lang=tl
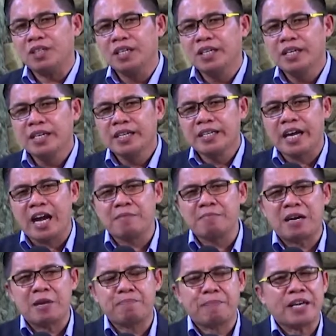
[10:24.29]
Nga ang
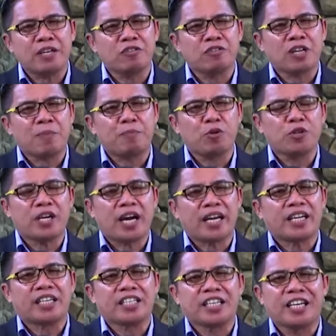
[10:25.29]
malipayon nga
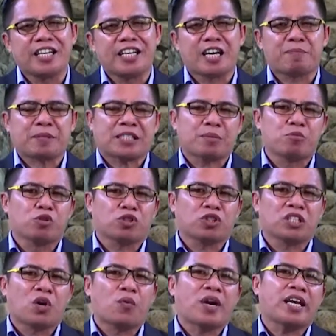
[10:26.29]
puloy-anan dili nagpasabot nga
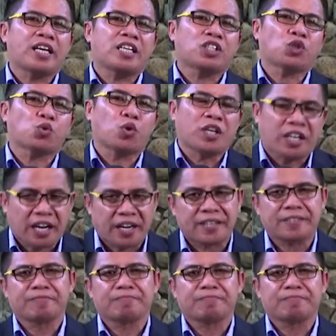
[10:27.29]
walay suliran.